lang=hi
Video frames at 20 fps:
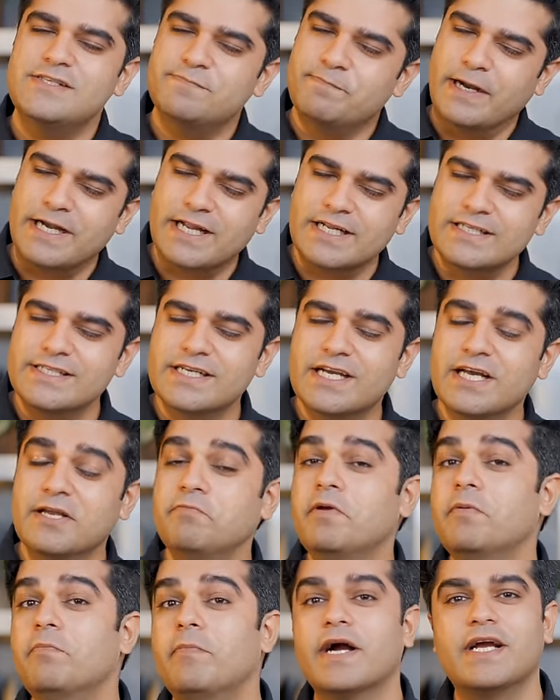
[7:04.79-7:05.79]
इस बटर चिकन
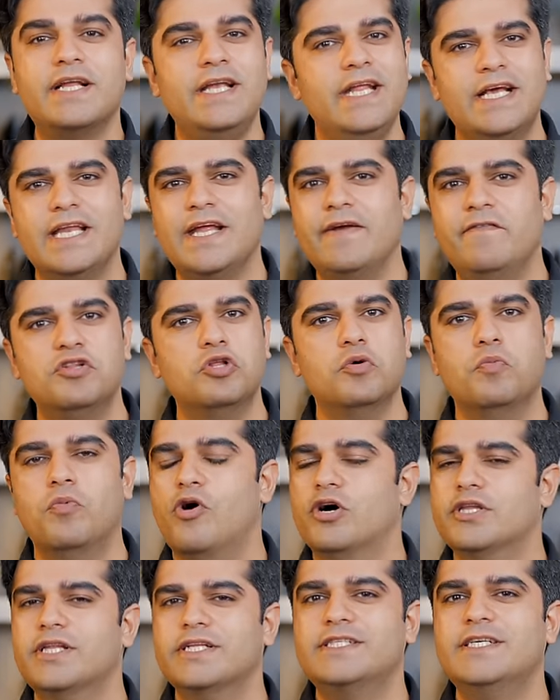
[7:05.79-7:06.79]
में मखनी ग्रेवी तो
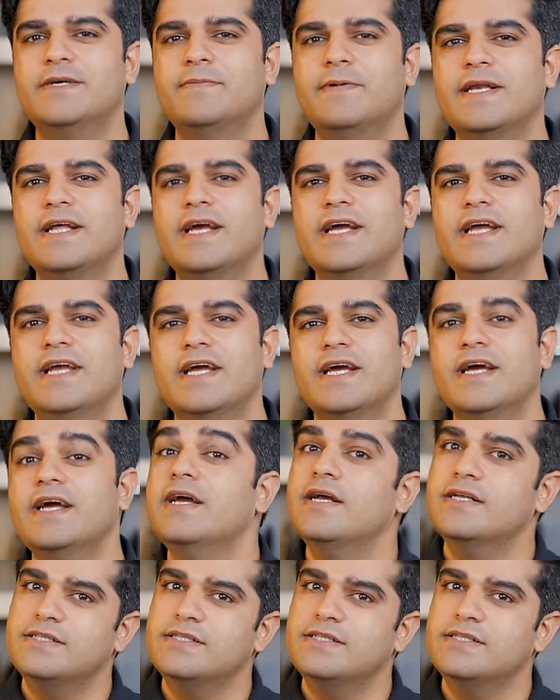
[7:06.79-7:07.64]
बहुत अच्छी बन गई है